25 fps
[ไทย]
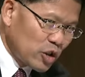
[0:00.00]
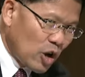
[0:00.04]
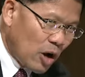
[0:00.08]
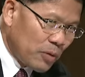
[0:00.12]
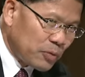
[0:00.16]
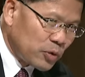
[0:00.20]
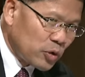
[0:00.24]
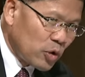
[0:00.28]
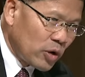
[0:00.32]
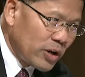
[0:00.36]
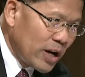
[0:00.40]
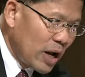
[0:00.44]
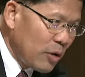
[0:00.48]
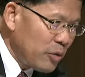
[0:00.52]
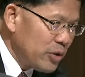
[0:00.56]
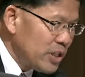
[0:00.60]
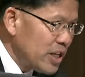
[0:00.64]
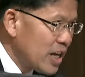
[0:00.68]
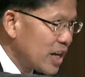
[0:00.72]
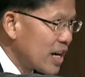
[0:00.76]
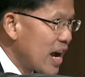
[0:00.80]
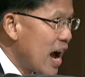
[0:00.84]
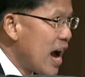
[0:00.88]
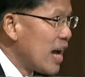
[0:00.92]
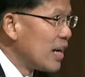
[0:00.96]
สอบสวนนักวิ
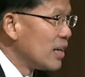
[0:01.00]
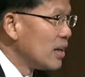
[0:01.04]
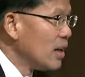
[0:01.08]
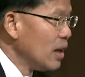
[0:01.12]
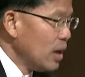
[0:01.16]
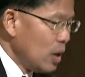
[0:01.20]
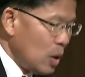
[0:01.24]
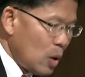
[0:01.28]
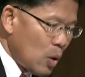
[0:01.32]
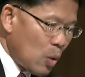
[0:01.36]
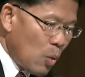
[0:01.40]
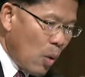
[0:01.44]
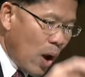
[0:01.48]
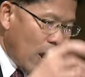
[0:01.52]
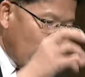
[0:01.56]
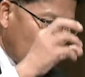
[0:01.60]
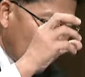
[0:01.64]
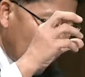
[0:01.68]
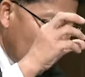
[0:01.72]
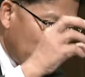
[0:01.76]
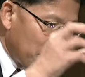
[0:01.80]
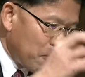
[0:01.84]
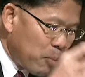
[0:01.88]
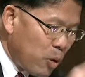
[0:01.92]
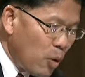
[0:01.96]
ชาการว่า
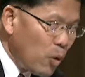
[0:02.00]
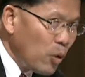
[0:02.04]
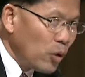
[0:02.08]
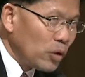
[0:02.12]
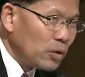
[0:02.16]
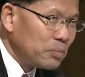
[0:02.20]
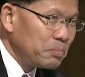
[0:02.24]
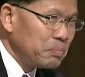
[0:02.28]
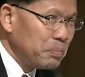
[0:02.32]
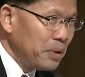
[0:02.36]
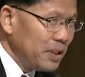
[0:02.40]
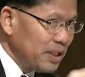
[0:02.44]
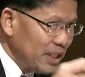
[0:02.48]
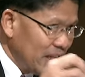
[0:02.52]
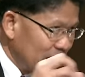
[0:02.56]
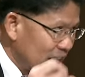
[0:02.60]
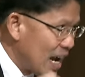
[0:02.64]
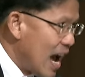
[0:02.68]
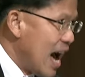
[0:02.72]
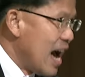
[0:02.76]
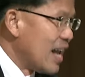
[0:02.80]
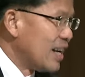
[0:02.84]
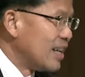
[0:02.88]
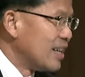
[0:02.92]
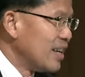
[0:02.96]
คำพูดพฤติ
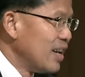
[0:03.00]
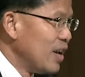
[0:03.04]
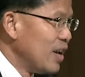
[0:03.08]
การ